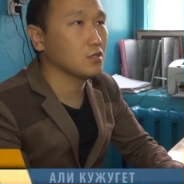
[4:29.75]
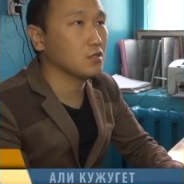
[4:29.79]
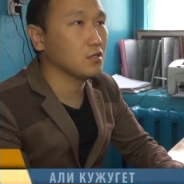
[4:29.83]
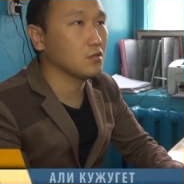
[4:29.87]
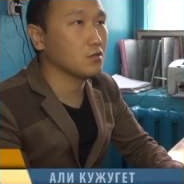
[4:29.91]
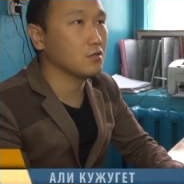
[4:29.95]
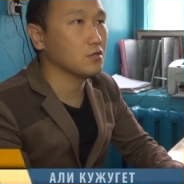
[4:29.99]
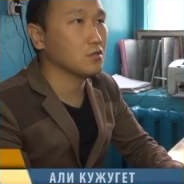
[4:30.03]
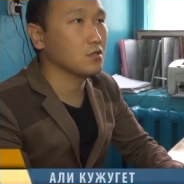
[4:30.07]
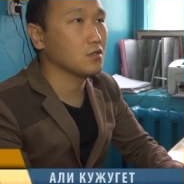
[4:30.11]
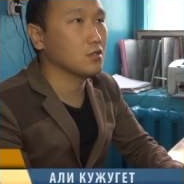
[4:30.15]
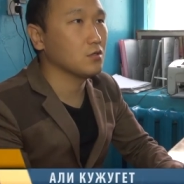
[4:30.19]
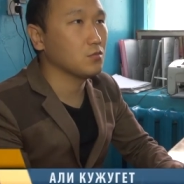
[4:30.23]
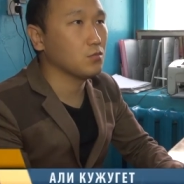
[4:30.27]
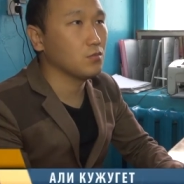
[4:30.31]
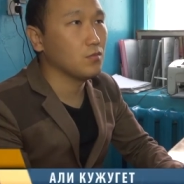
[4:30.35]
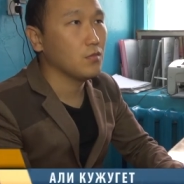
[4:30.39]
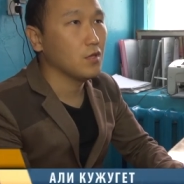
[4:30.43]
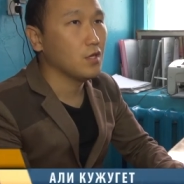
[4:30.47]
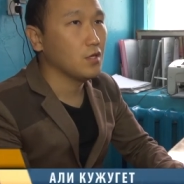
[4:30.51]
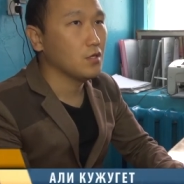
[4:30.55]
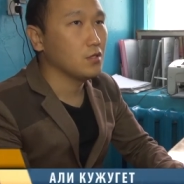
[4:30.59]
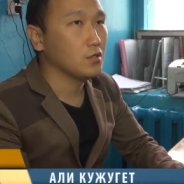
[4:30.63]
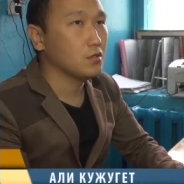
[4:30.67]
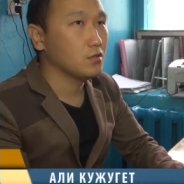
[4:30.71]
Соответственно,
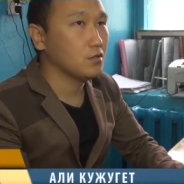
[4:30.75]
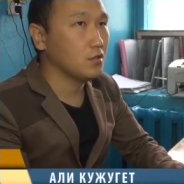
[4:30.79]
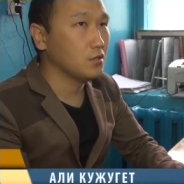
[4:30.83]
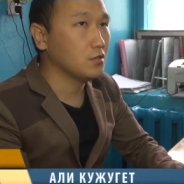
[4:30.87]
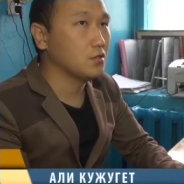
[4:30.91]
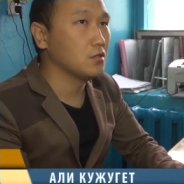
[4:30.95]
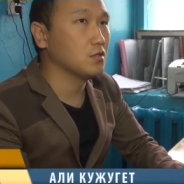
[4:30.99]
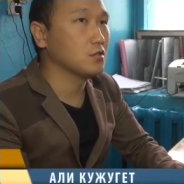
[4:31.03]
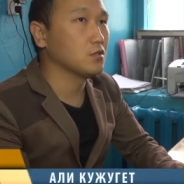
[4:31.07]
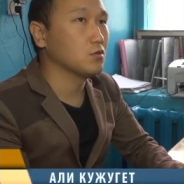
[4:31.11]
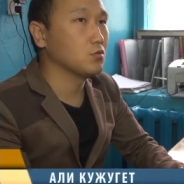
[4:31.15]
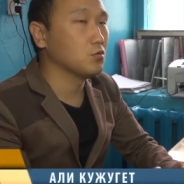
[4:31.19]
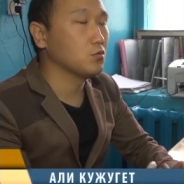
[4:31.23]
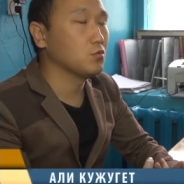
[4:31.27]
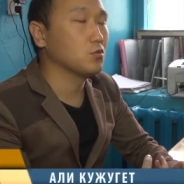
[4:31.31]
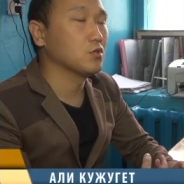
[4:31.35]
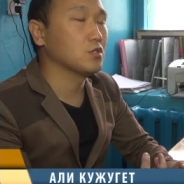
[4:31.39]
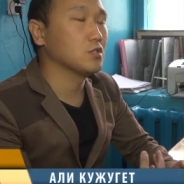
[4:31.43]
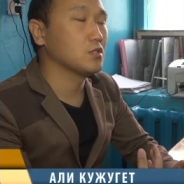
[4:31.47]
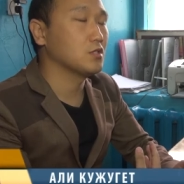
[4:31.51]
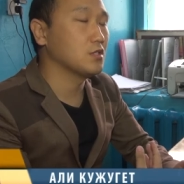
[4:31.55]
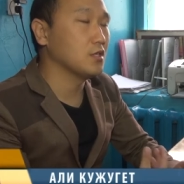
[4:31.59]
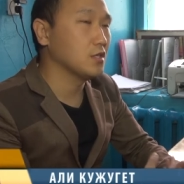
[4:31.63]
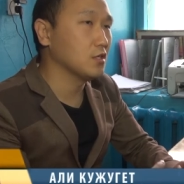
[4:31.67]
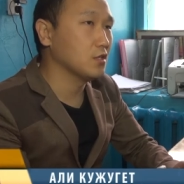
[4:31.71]
естественно, мы
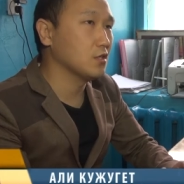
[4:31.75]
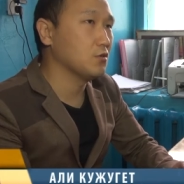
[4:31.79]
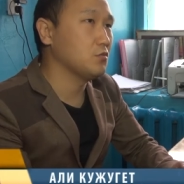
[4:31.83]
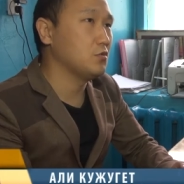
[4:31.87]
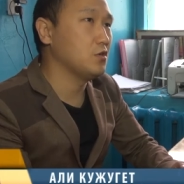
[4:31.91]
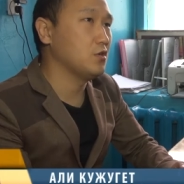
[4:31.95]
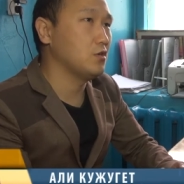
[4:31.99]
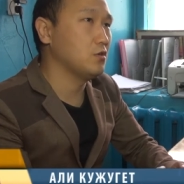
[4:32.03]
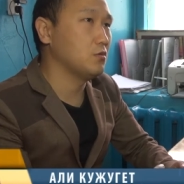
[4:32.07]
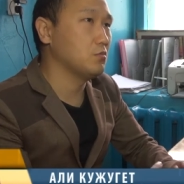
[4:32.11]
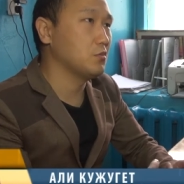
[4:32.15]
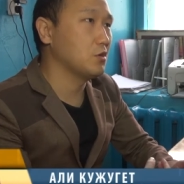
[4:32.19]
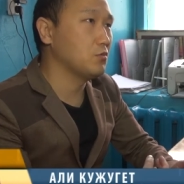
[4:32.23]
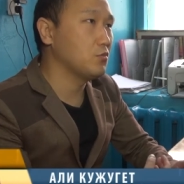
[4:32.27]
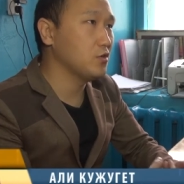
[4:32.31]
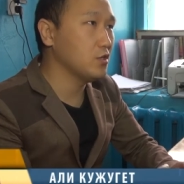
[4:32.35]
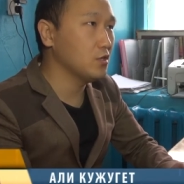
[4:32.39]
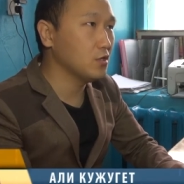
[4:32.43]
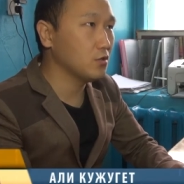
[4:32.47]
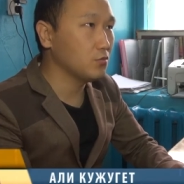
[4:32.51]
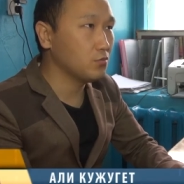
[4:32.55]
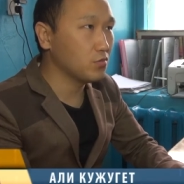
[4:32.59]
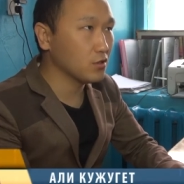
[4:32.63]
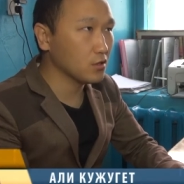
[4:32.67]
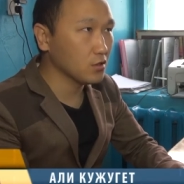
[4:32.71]
сделаем и
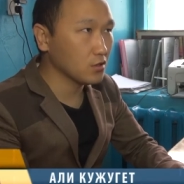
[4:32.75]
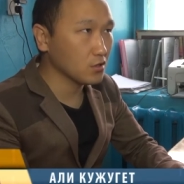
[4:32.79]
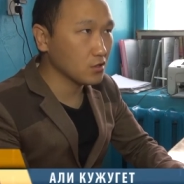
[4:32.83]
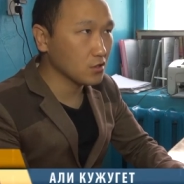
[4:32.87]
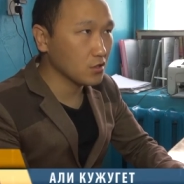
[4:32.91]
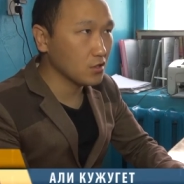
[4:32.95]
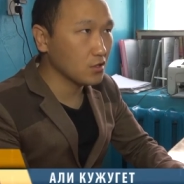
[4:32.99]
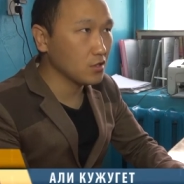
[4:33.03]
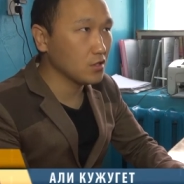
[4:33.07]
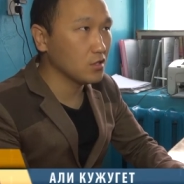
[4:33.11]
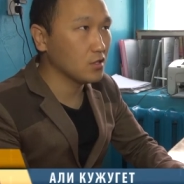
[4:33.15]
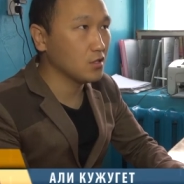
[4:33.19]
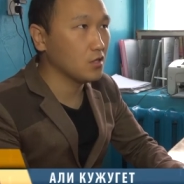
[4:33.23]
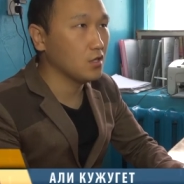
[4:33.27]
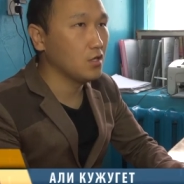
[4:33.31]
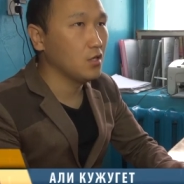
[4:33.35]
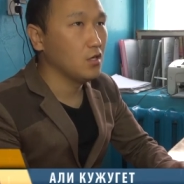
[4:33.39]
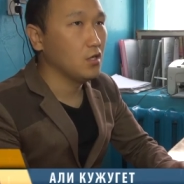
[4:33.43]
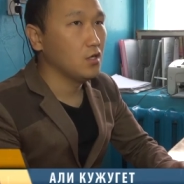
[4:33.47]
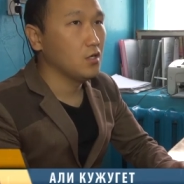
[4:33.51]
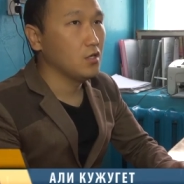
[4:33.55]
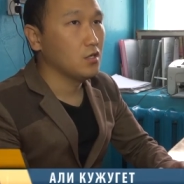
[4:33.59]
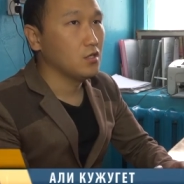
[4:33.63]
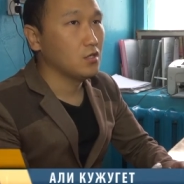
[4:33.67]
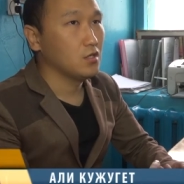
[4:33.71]
мобильное приложение –
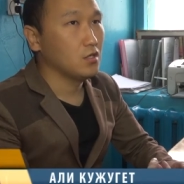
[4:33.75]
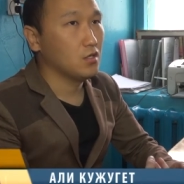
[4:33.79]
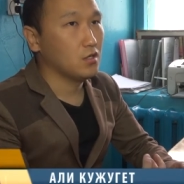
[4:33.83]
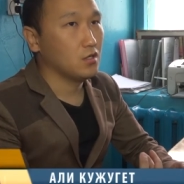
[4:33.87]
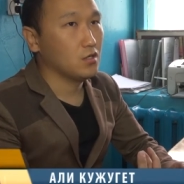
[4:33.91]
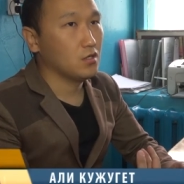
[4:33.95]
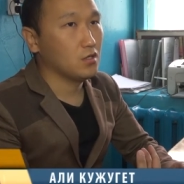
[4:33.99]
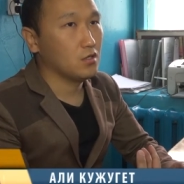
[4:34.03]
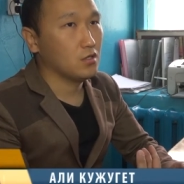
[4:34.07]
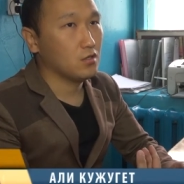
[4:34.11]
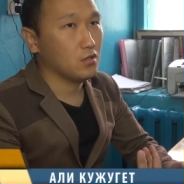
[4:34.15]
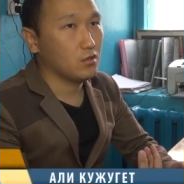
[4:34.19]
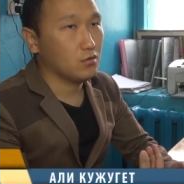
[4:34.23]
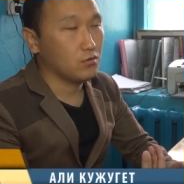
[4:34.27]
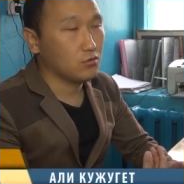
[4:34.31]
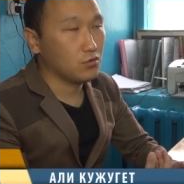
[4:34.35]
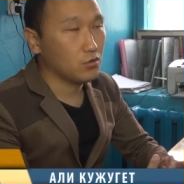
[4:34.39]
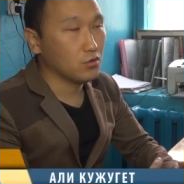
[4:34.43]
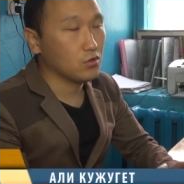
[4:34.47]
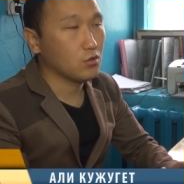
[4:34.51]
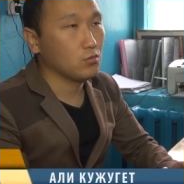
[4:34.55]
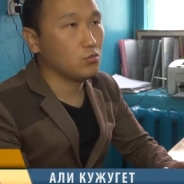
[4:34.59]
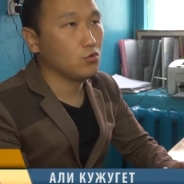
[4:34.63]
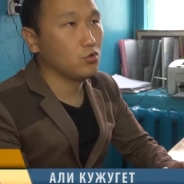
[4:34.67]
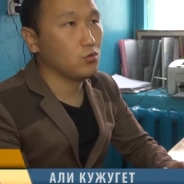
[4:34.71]
Э, все
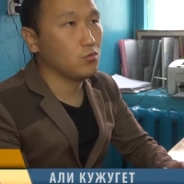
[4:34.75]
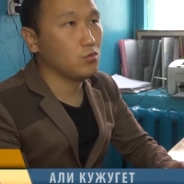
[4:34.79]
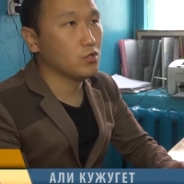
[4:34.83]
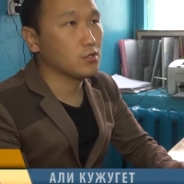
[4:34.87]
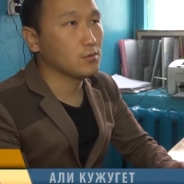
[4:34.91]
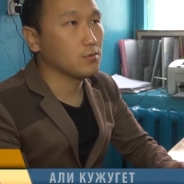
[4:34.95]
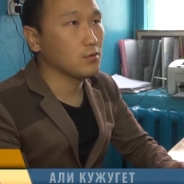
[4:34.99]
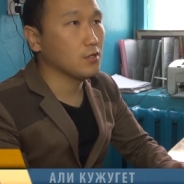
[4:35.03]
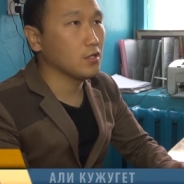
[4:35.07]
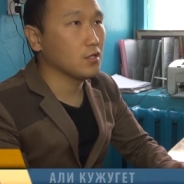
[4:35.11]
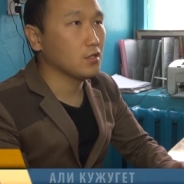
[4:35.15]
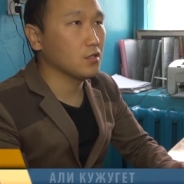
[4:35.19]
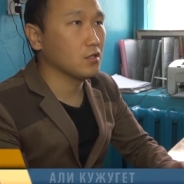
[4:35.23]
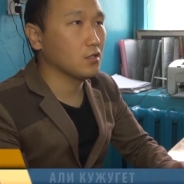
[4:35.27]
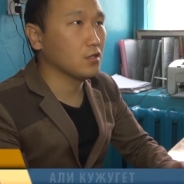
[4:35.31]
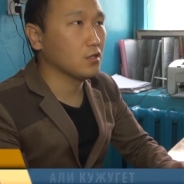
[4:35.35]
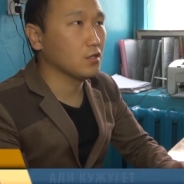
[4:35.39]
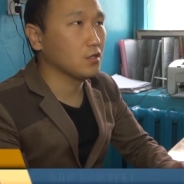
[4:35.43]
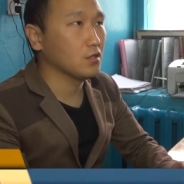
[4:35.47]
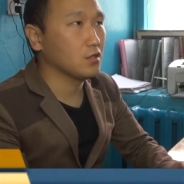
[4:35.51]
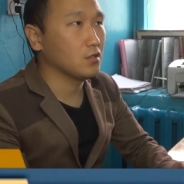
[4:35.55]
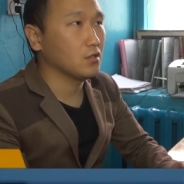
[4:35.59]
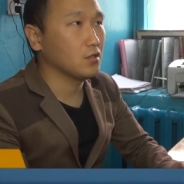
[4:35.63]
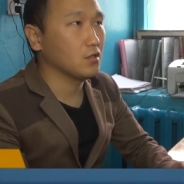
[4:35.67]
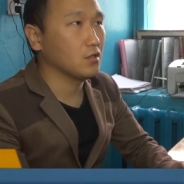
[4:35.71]
это будет
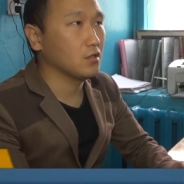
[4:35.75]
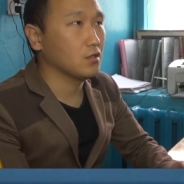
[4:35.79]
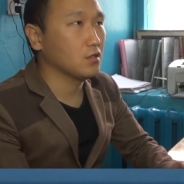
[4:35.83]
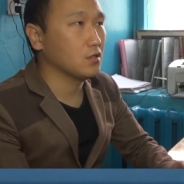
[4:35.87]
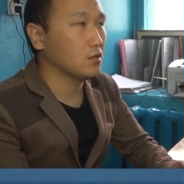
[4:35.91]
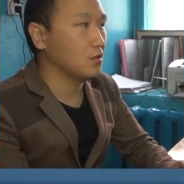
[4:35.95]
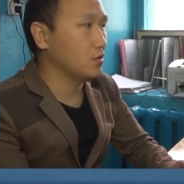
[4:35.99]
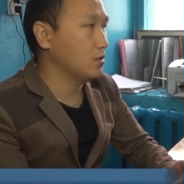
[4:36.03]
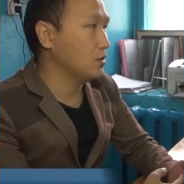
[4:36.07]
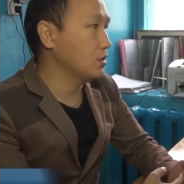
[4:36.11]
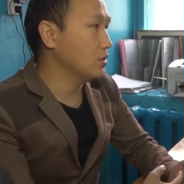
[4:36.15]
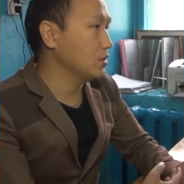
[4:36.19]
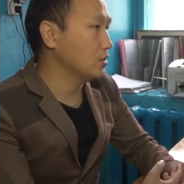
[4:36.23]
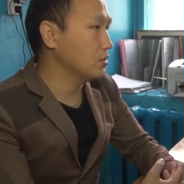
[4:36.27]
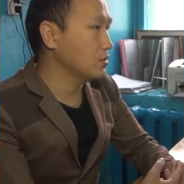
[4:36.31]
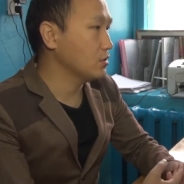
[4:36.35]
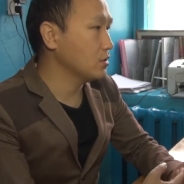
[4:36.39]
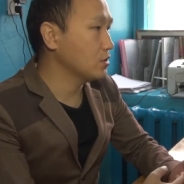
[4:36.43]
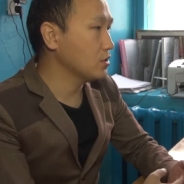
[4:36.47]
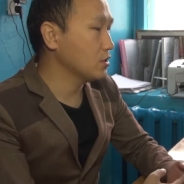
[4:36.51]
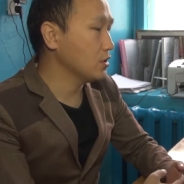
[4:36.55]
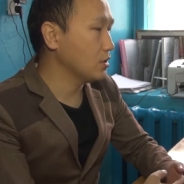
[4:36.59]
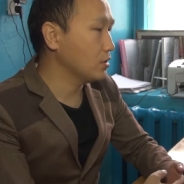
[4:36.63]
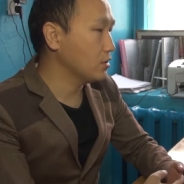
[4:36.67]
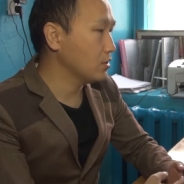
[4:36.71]
бесплатно. Э, я
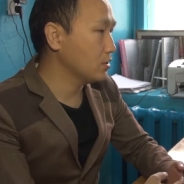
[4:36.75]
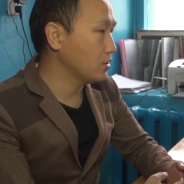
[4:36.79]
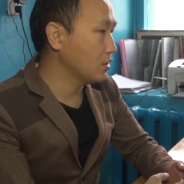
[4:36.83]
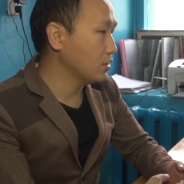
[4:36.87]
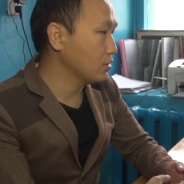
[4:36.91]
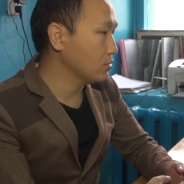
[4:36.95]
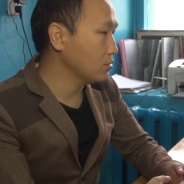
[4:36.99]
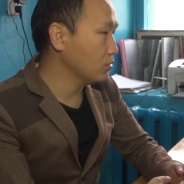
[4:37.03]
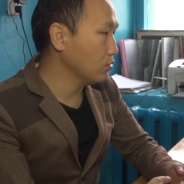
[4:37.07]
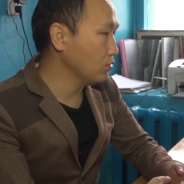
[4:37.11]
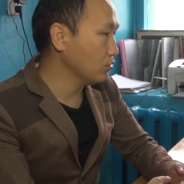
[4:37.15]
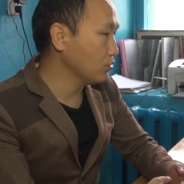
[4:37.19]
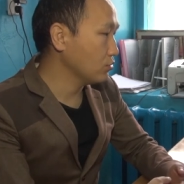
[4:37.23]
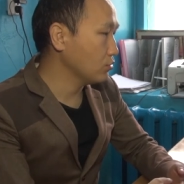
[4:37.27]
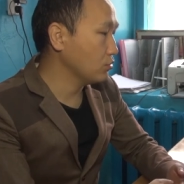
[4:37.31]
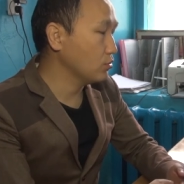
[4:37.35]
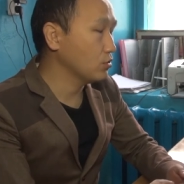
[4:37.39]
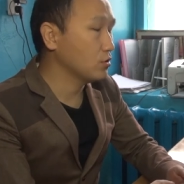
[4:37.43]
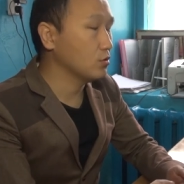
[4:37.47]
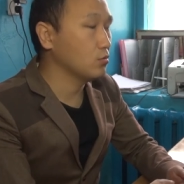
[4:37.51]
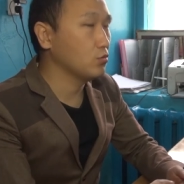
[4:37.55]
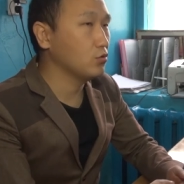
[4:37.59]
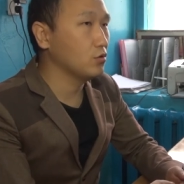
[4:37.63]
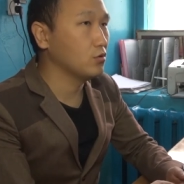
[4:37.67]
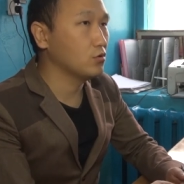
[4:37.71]
изначально дал слово, что
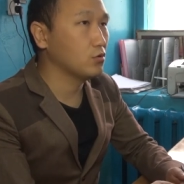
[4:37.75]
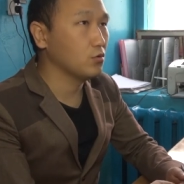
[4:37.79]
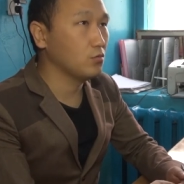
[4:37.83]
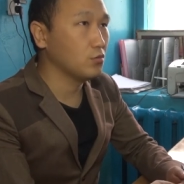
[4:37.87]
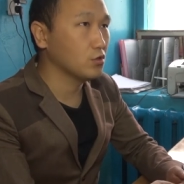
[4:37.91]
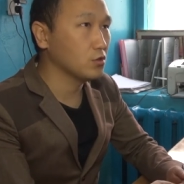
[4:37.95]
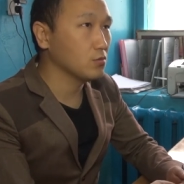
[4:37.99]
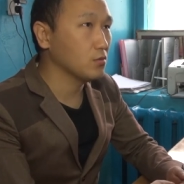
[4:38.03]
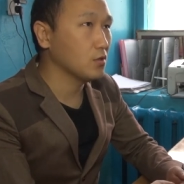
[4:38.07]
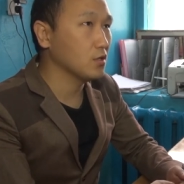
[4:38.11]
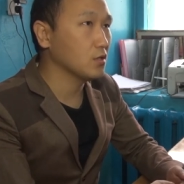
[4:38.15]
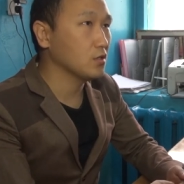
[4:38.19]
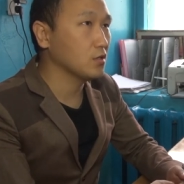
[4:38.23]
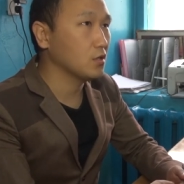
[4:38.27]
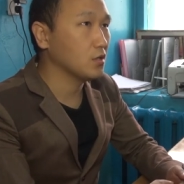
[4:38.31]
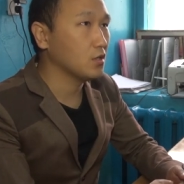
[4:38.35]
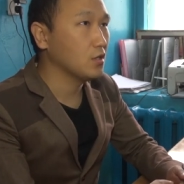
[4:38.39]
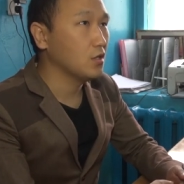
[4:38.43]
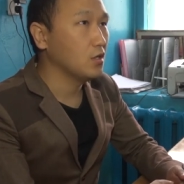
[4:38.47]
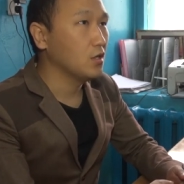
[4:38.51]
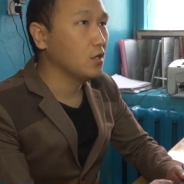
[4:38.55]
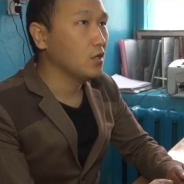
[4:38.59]
это будет все бесплатно.